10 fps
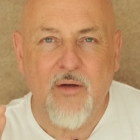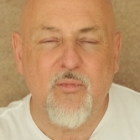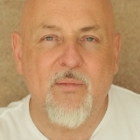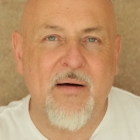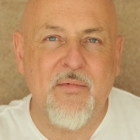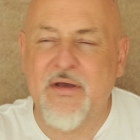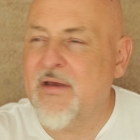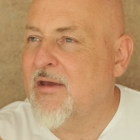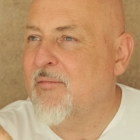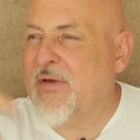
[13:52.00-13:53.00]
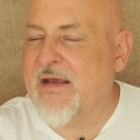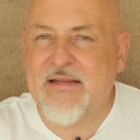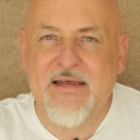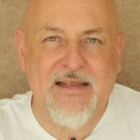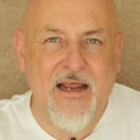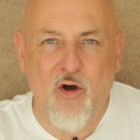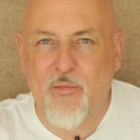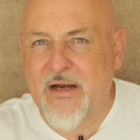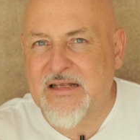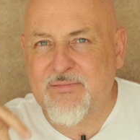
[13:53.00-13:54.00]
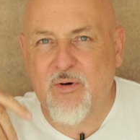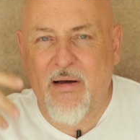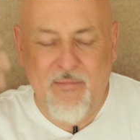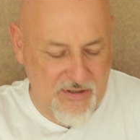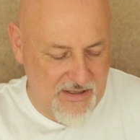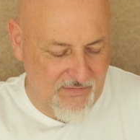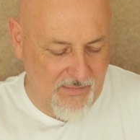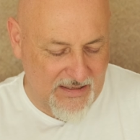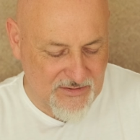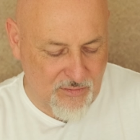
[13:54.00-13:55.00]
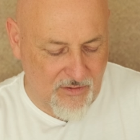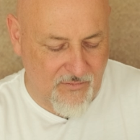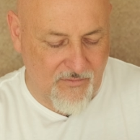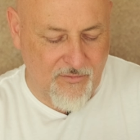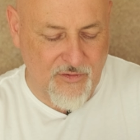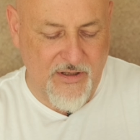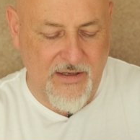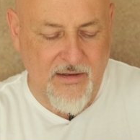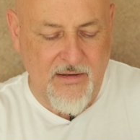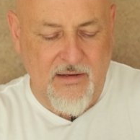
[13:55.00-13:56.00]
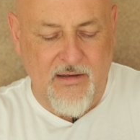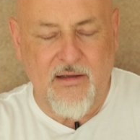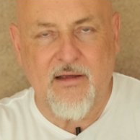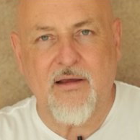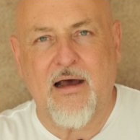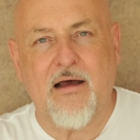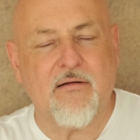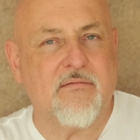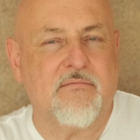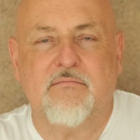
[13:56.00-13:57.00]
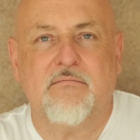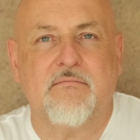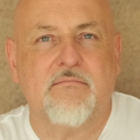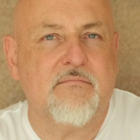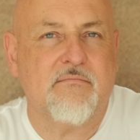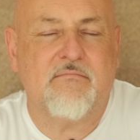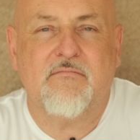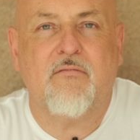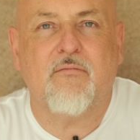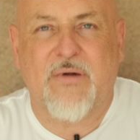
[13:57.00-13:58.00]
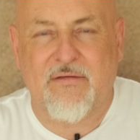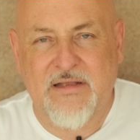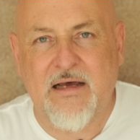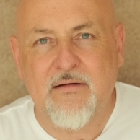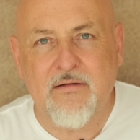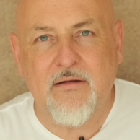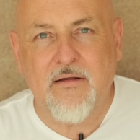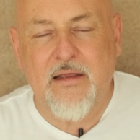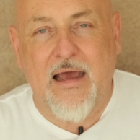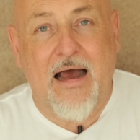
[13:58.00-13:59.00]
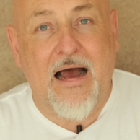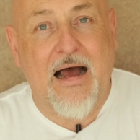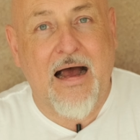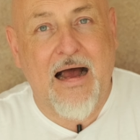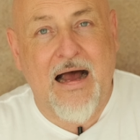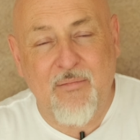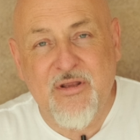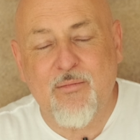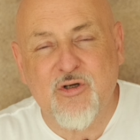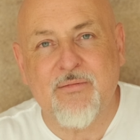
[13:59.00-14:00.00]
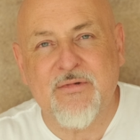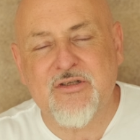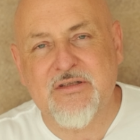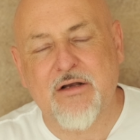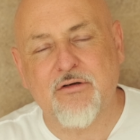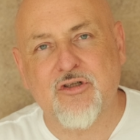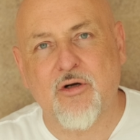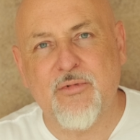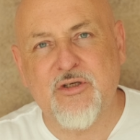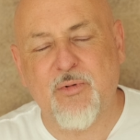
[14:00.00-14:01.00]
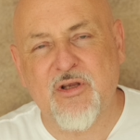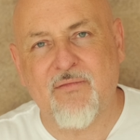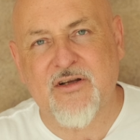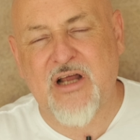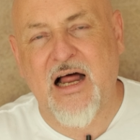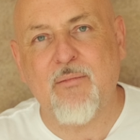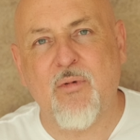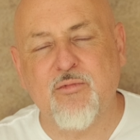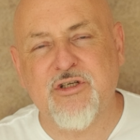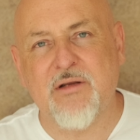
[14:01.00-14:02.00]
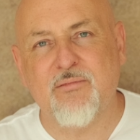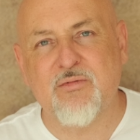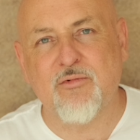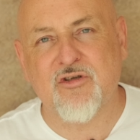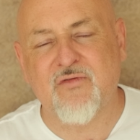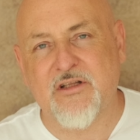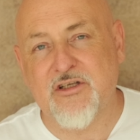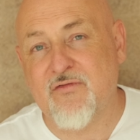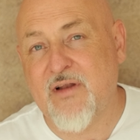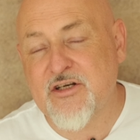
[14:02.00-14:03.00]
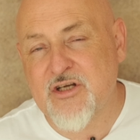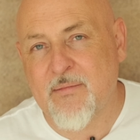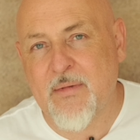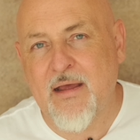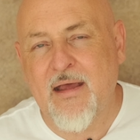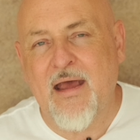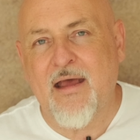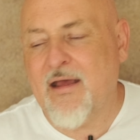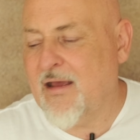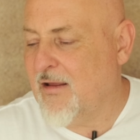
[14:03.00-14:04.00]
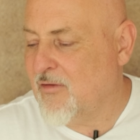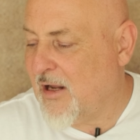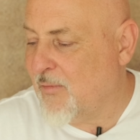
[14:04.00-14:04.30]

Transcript: bo mamy piękny krajobraz, bo mamy, nie wiem, lazurową wodę, e, prawda? A my nie możemy tego zrobić, ponieważ albo musielibyśmy doświetlić fleszem, e, no